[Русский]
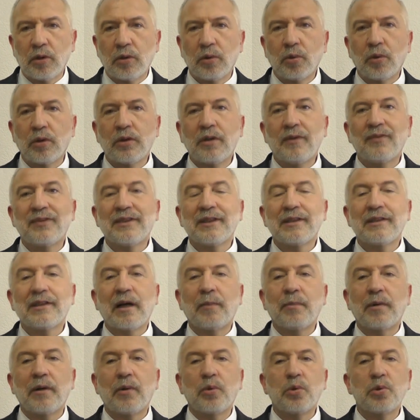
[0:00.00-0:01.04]
но они
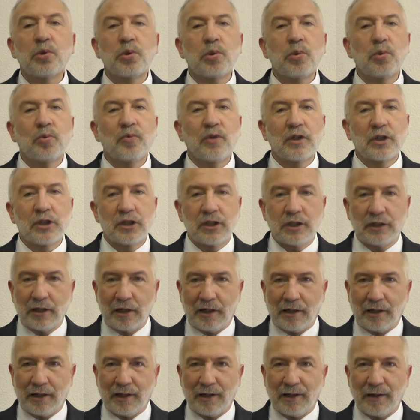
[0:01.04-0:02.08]
всегда были очень
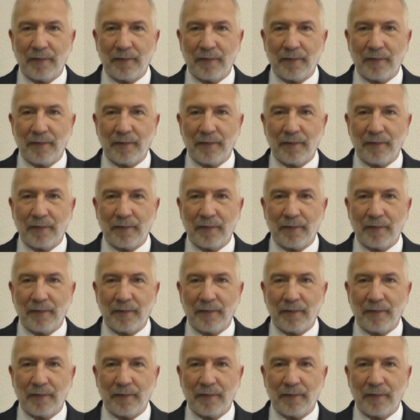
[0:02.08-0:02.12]
уважительные.